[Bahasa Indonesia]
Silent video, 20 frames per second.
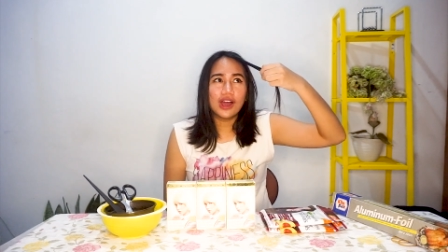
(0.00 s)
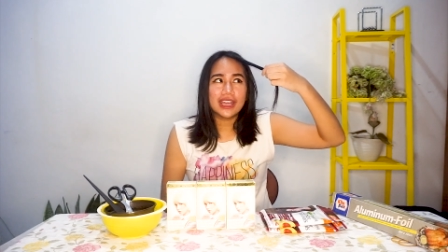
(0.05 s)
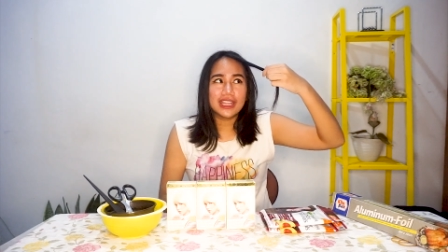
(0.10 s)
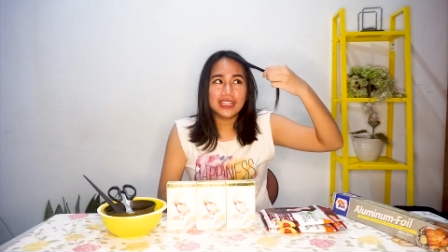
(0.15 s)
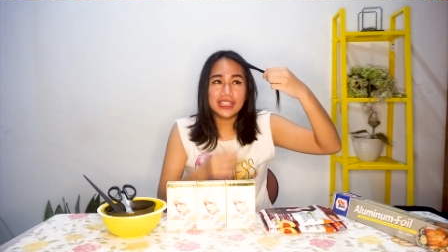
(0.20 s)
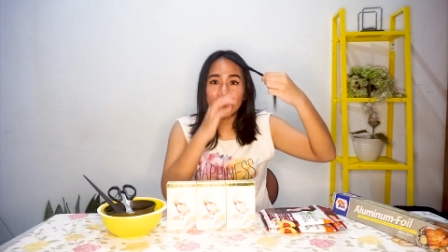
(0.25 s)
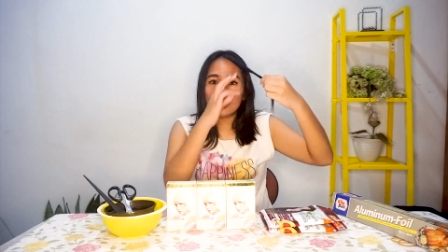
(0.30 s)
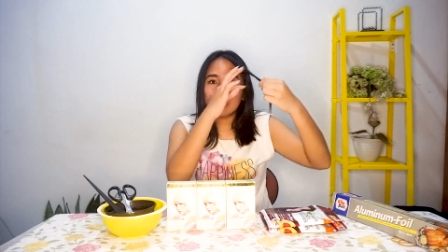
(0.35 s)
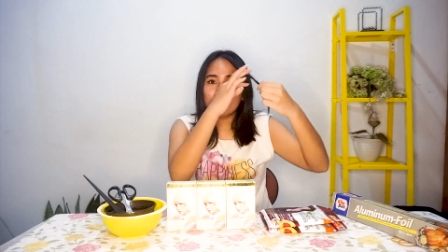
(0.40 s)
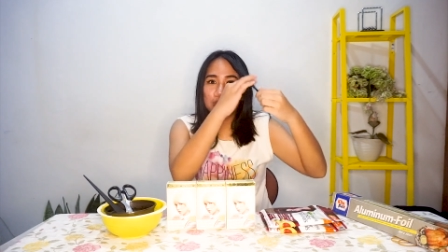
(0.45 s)

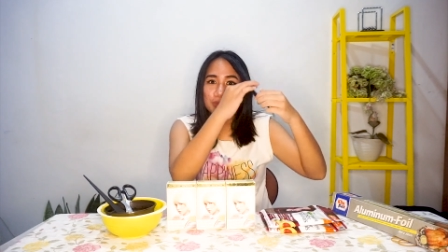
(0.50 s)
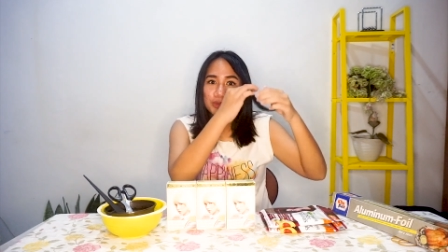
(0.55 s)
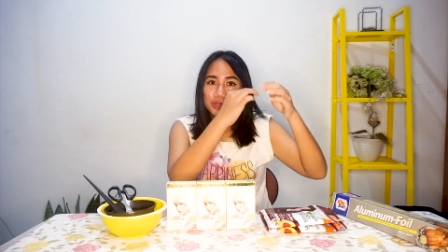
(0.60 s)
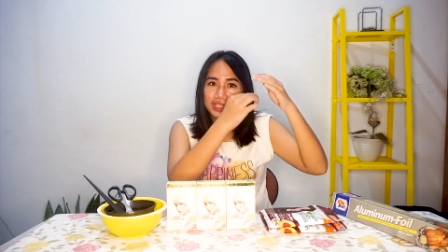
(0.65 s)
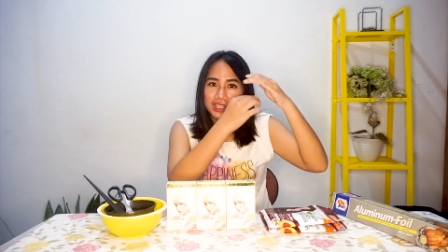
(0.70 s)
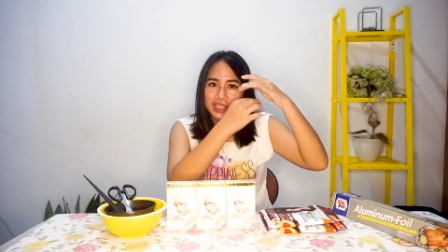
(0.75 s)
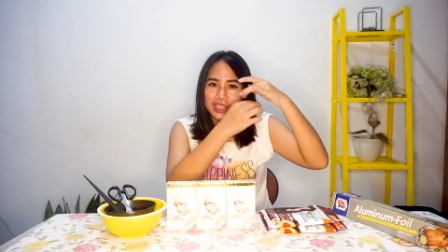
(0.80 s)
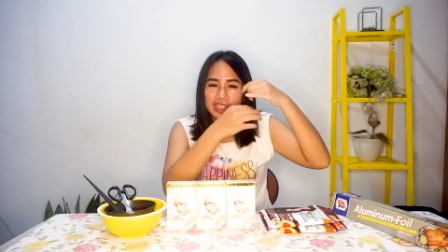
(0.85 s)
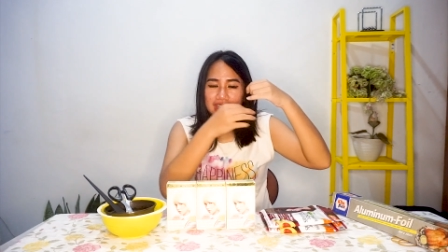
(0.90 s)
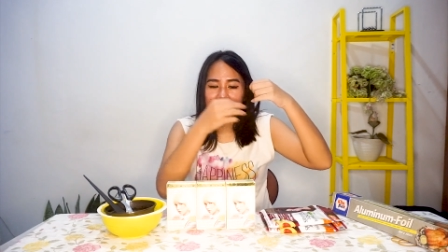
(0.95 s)
ini tuh warna
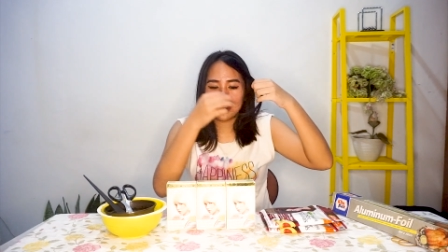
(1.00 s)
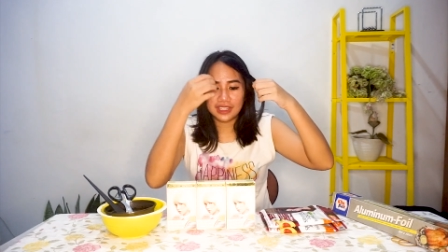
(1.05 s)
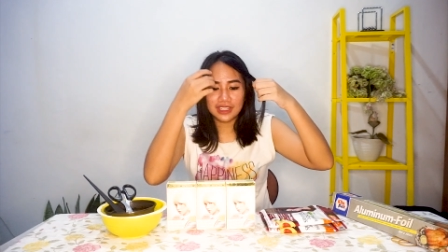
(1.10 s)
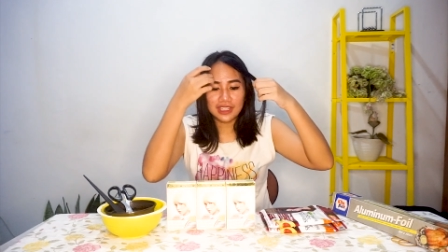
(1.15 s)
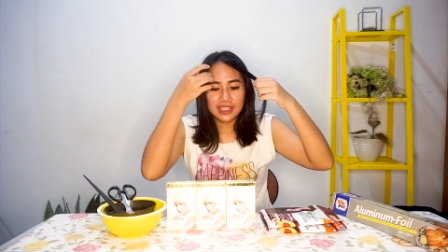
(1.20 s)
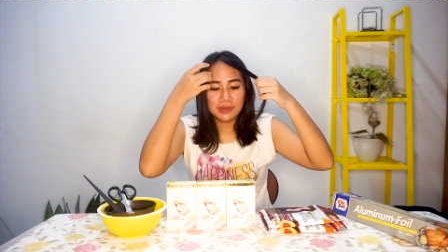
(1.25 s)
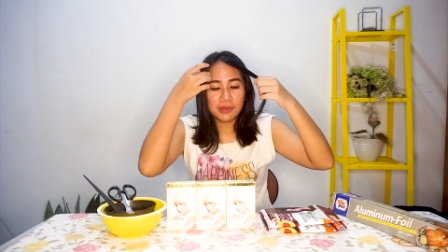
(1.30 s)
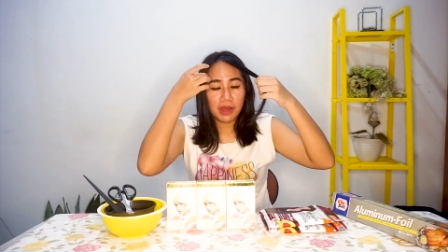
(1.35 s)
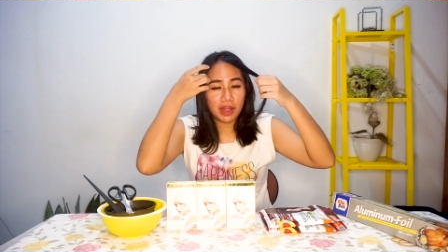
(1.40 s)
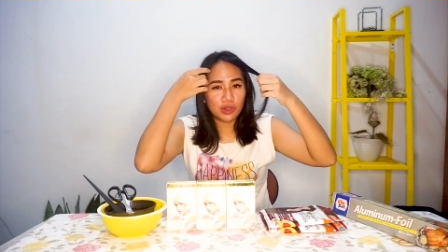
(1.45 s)
putih jadi
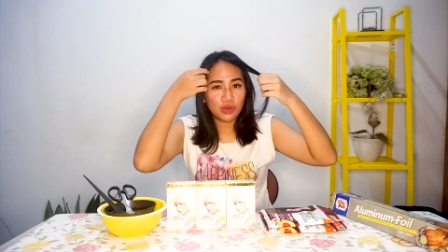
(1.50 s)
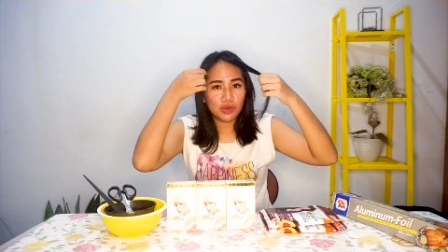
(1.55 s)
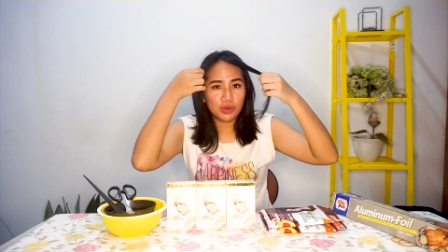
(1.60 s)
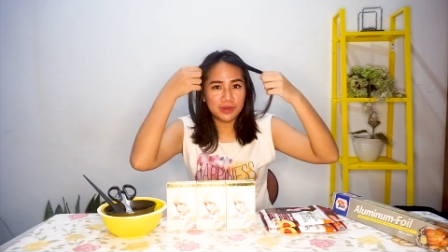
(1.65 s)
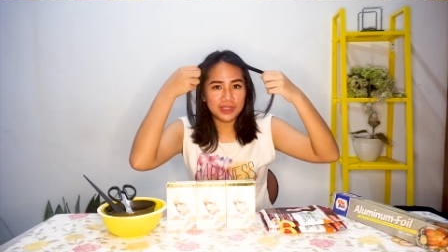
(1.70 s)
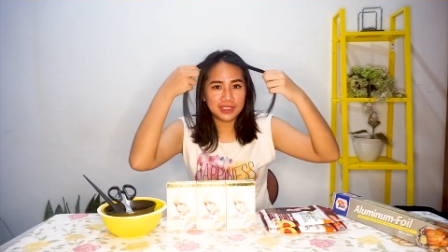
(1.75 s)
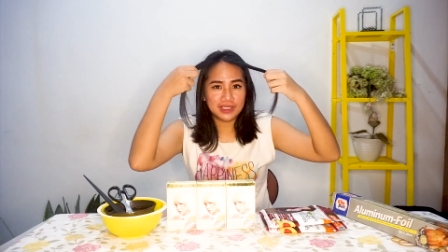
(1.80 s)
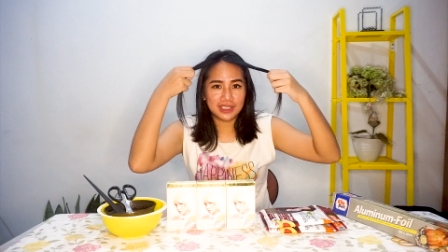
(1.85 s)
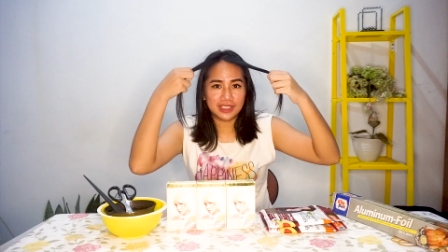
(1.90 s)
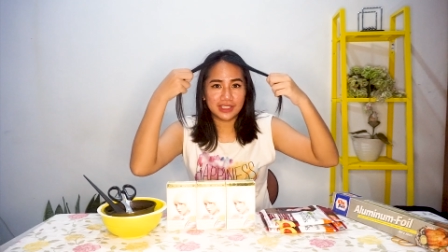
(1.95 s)
ini bakal gue
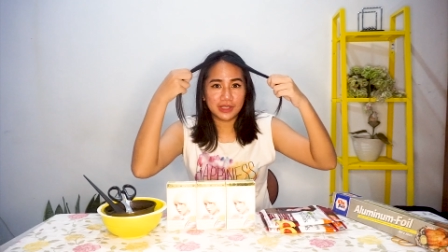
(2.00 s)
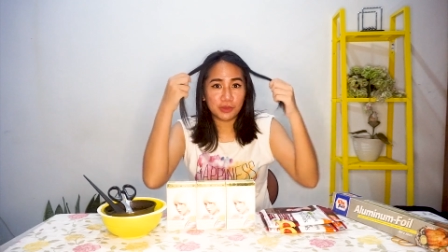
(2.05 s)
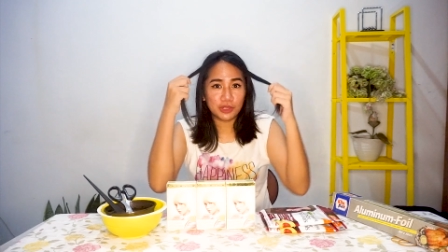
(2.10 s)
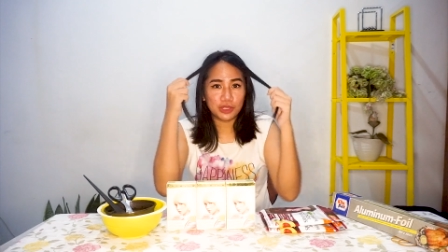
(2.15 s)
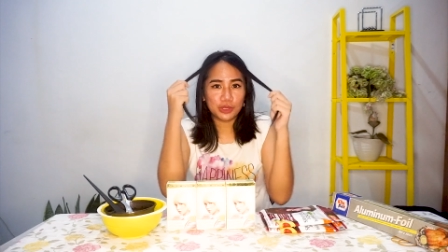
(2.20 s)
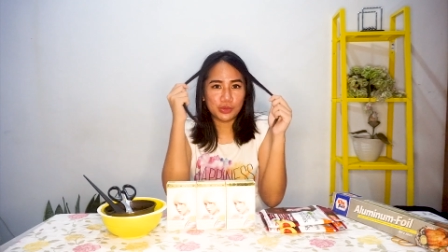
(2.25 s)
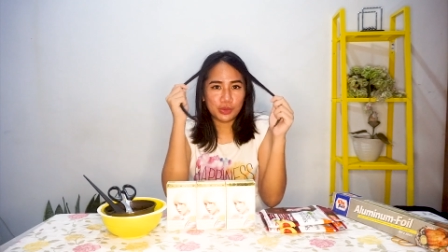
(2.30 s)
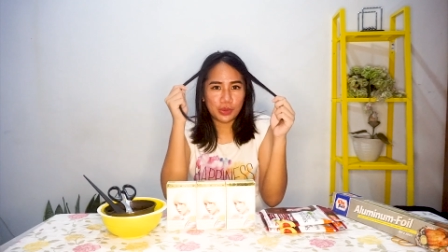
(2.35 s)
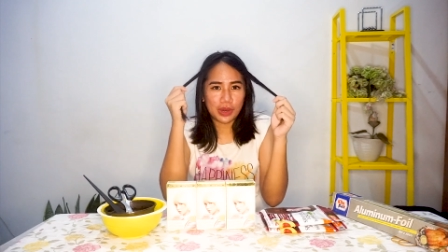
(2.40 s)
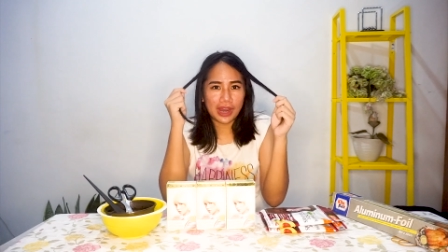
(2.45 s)
bleaching nih
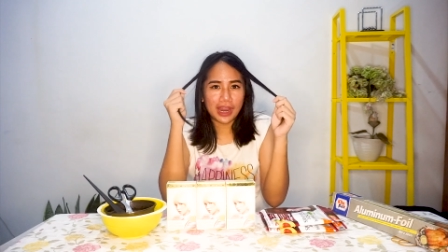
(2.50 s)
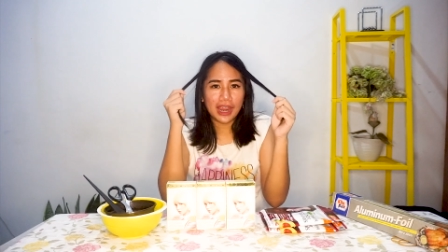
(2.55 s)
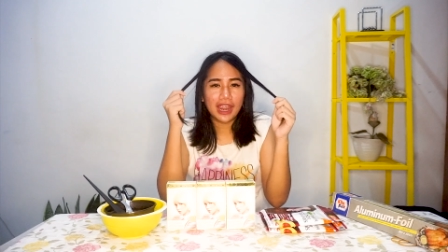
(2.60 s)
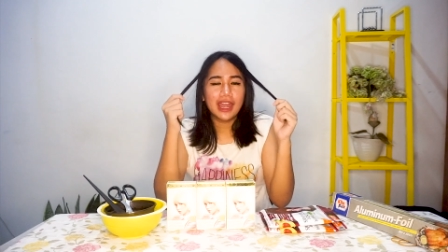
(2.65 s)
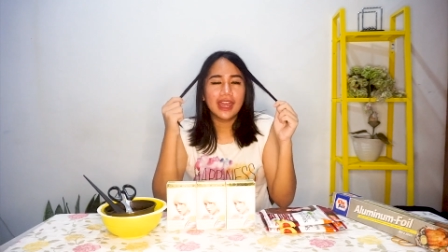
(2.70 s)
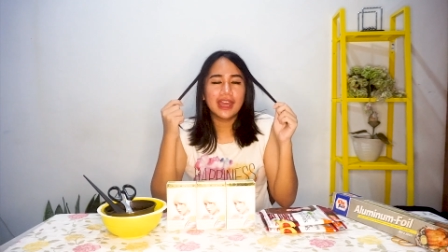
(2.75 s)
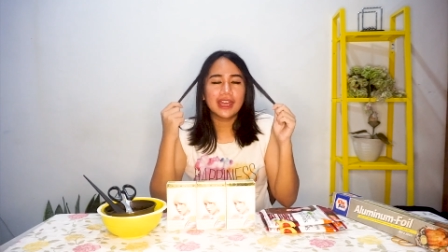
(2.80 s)
poni gue